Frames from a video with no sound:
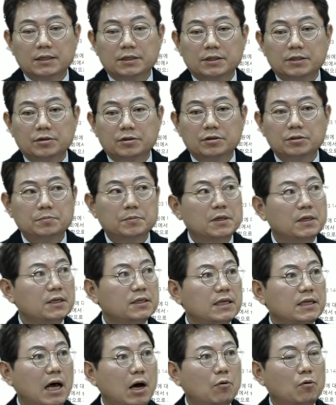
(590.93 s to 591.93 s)
그리고
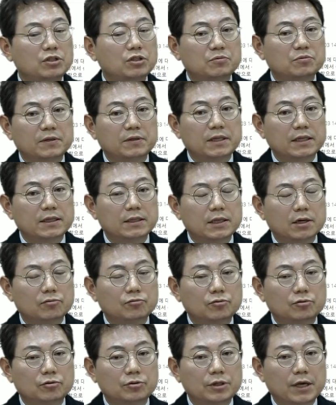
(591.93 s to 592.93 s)
4월쯤이면
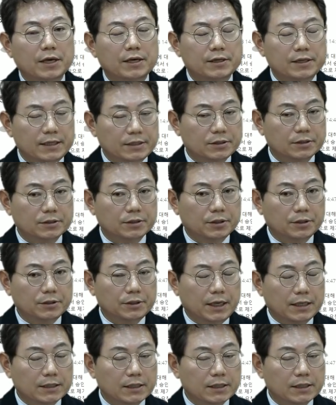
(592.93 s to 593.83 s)
된다고 얘기를 했었어요.